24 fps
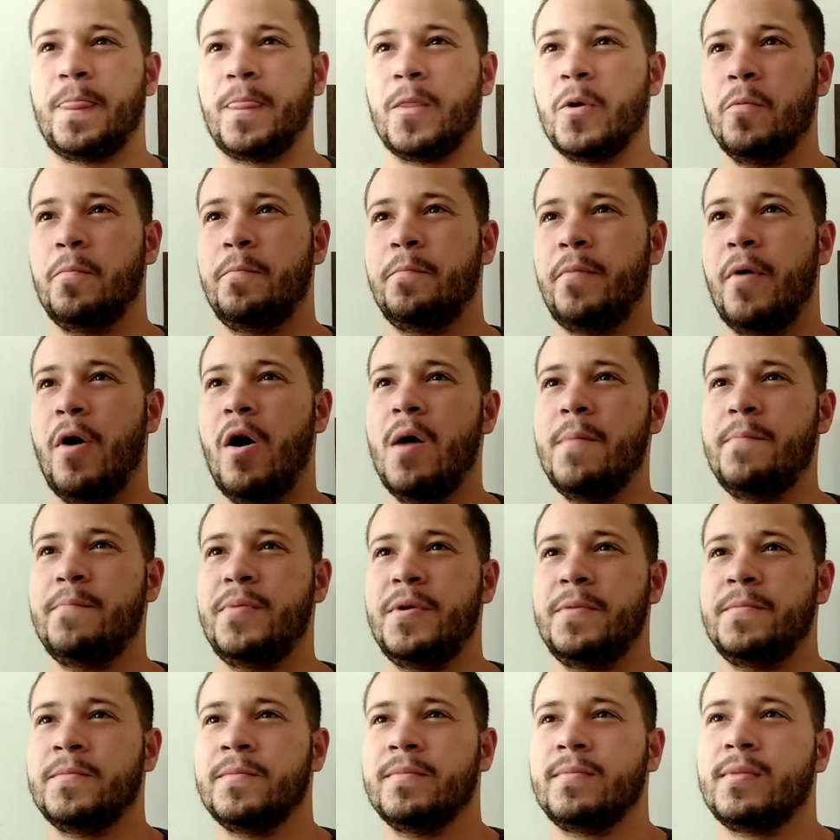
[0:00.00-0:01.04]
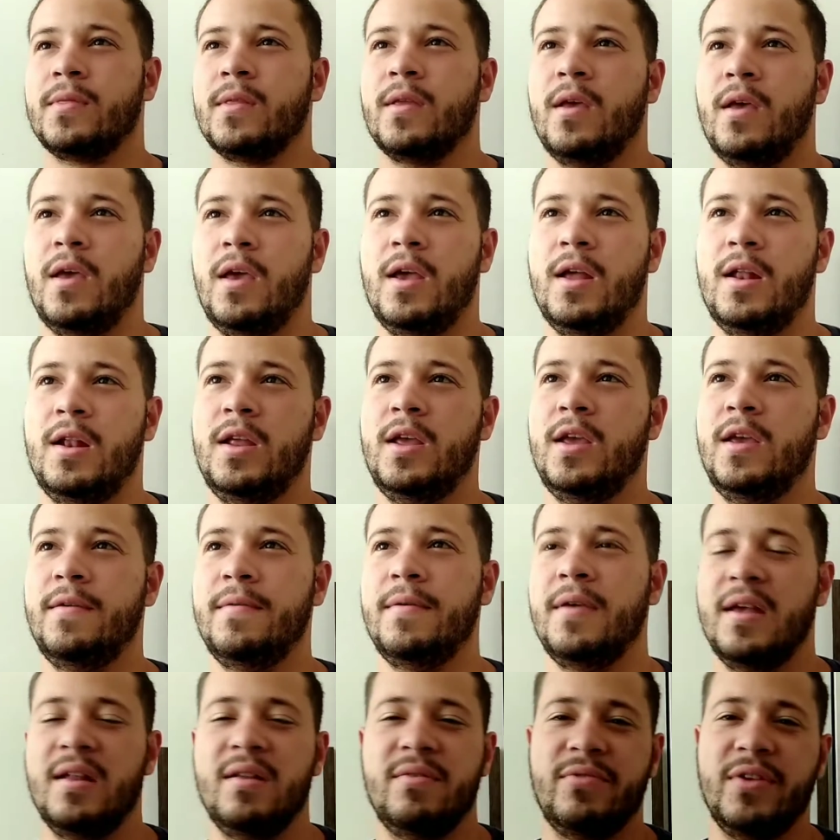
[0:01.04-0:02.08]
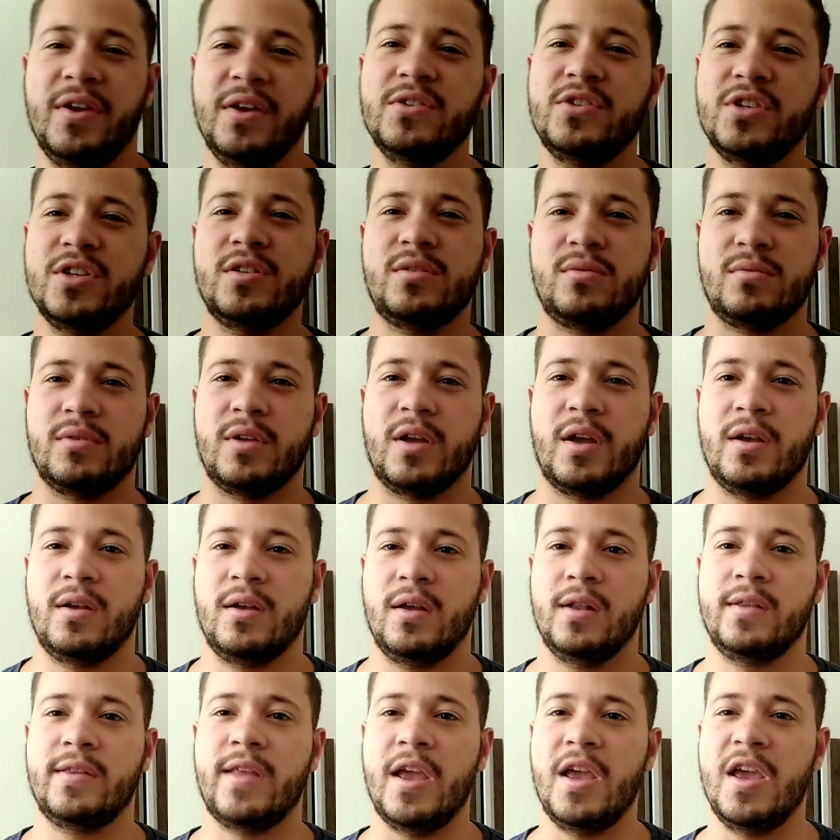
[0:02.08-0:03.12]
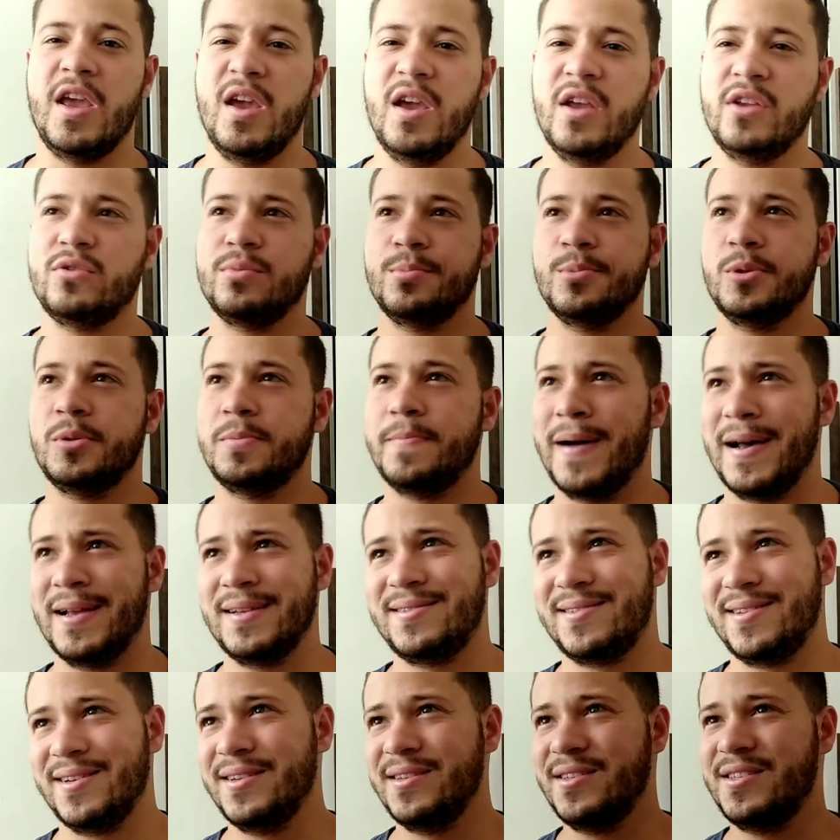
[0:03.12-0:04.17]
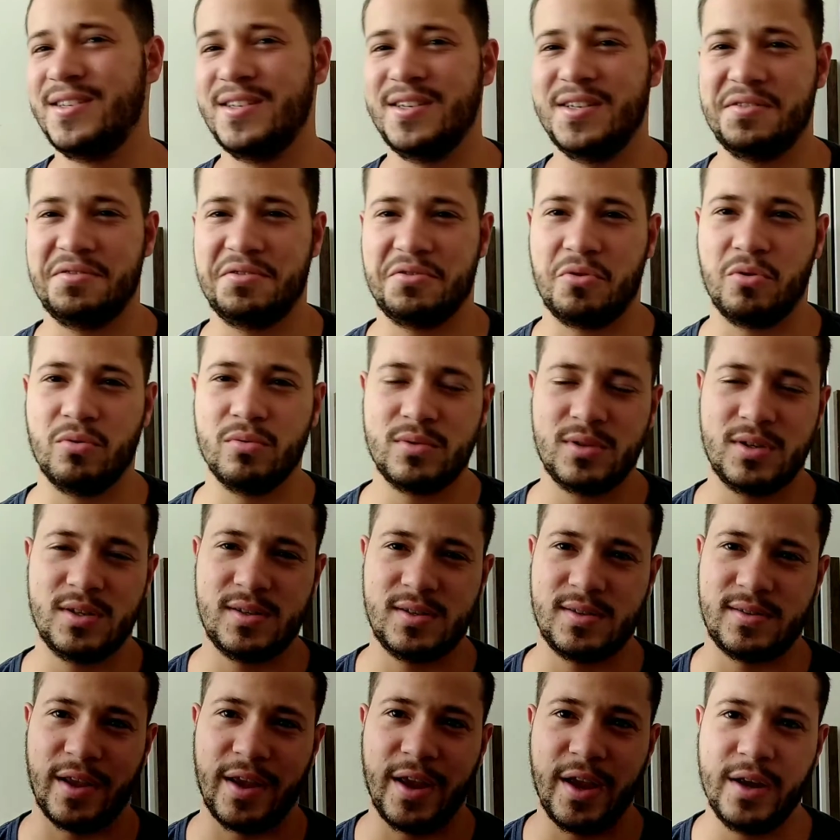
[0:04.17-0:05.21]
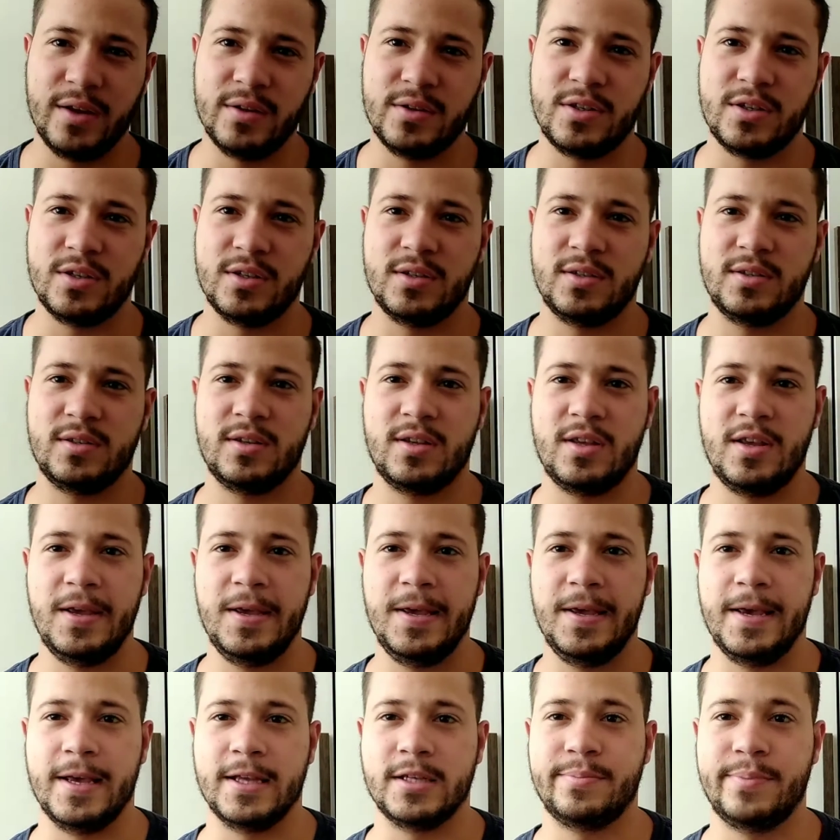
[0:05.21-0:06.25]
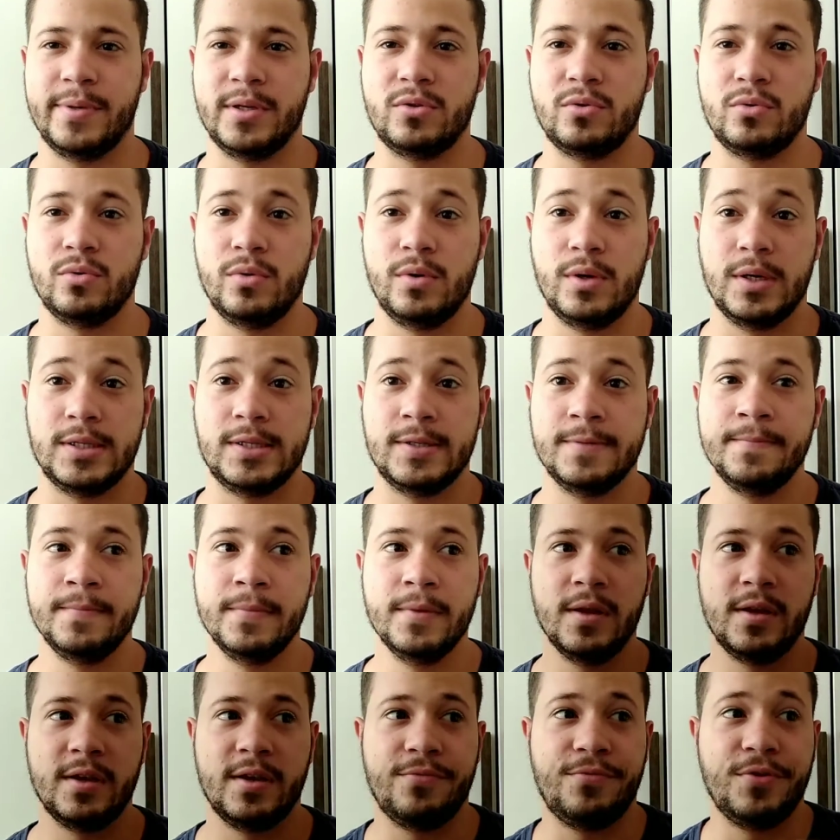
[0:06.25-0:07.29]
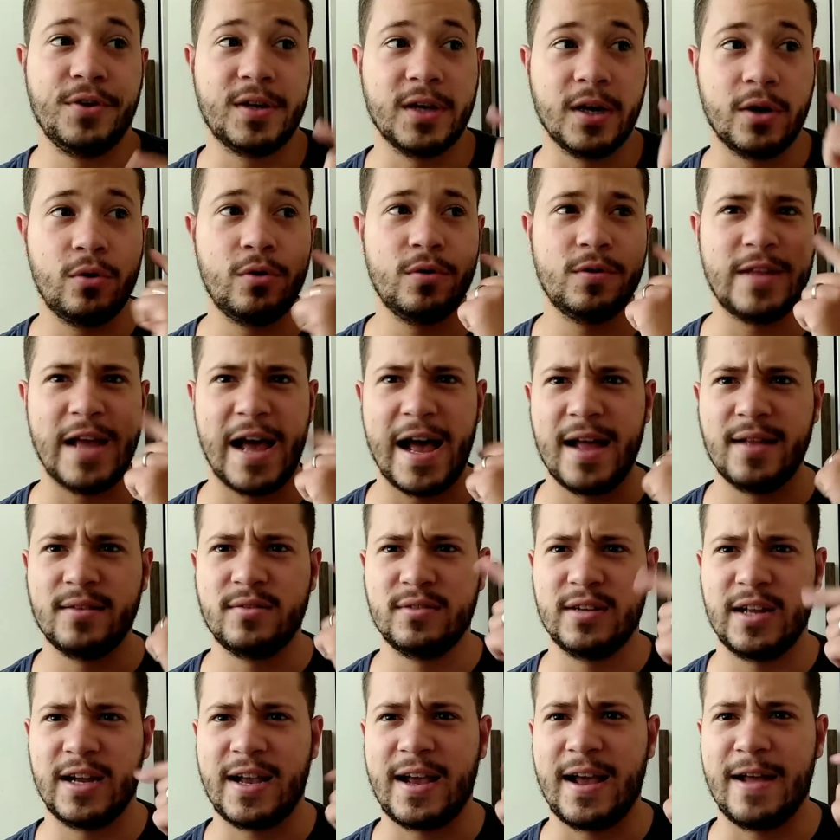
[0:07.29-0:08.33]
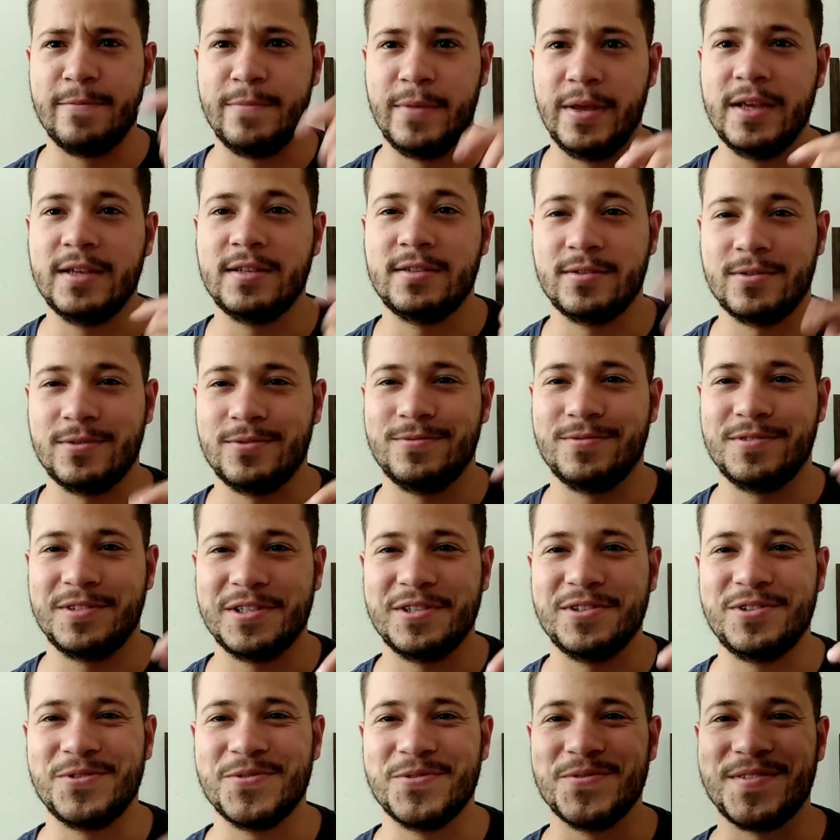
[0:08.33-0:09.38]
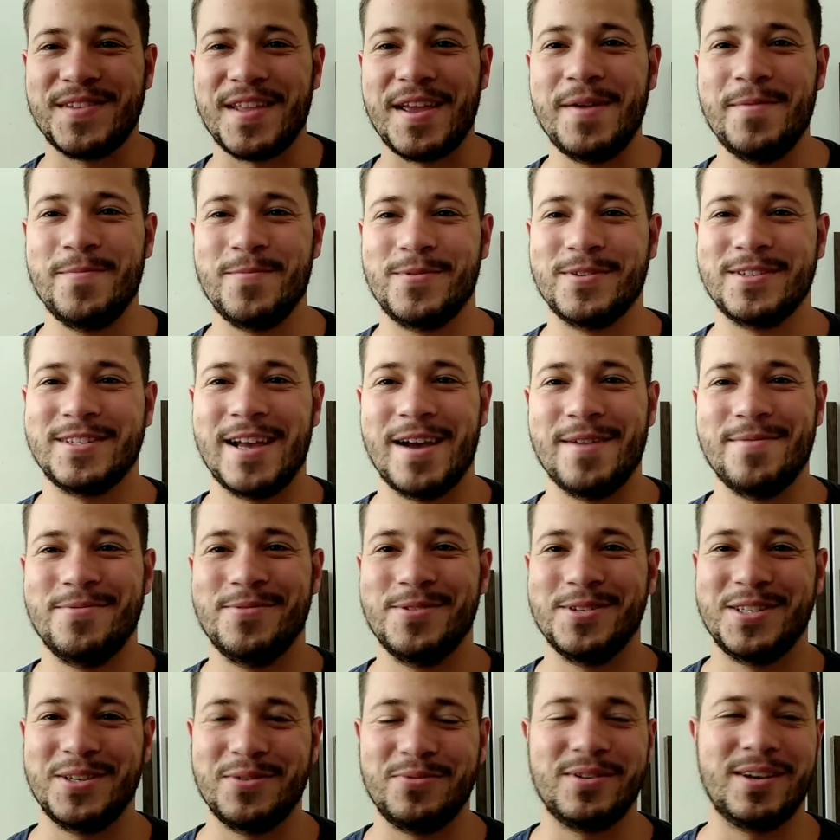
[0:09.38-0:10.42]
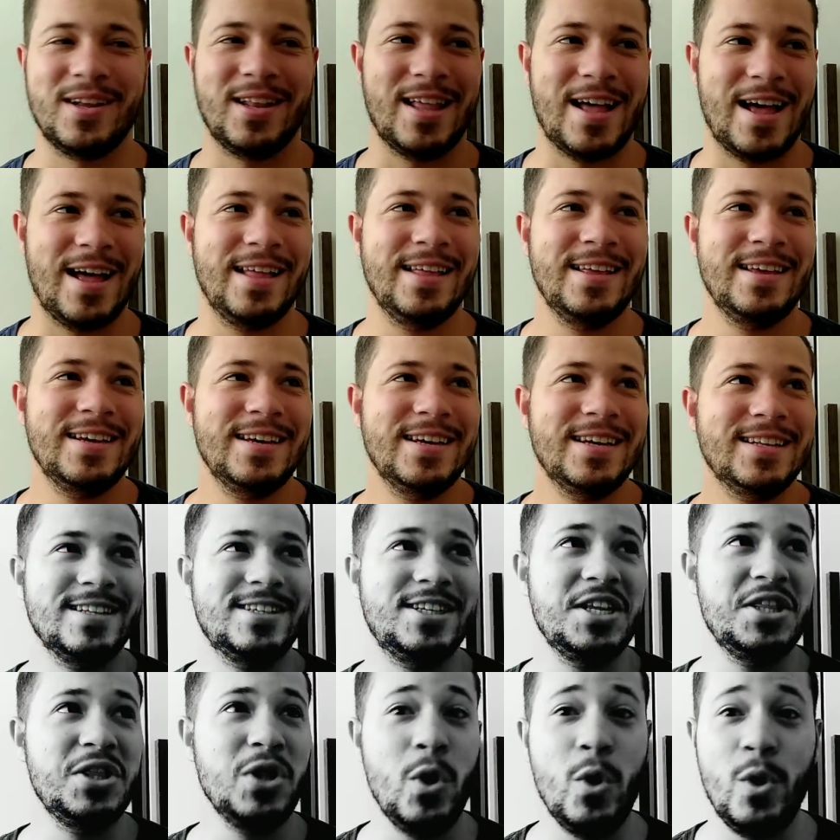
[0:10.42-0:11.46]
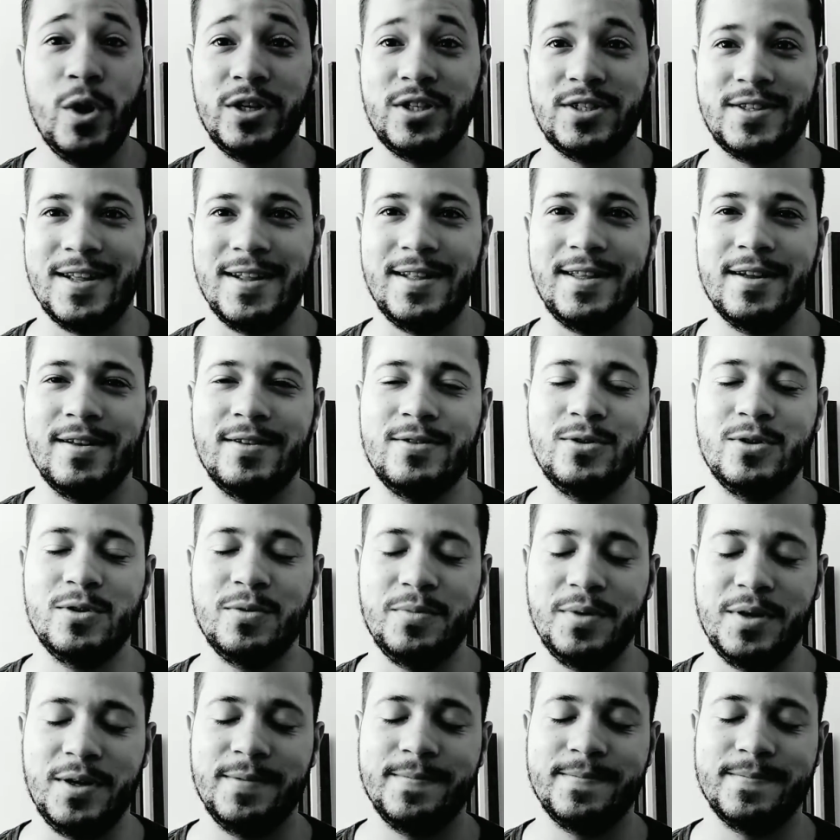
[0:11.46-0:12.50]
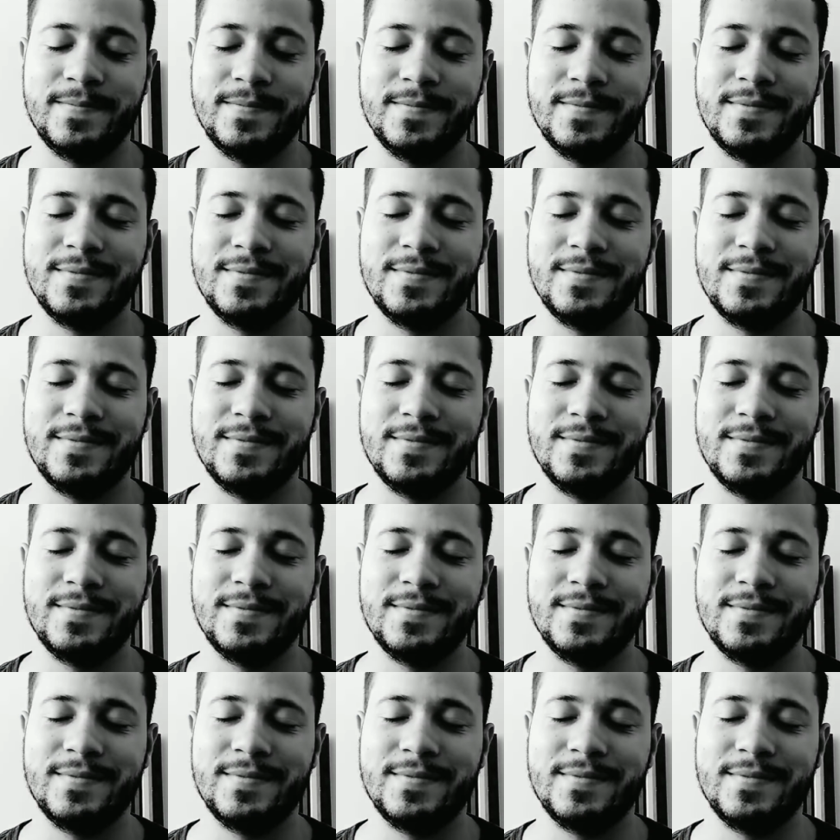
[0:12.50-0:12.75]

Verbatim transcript: o pop, ele, ele vem disso, né? Ele tem ritmos bastante consistentes que as pessoas que fica grudado na cabeça durante um tempo, sabe? Você fica lá de noite tentando dormir.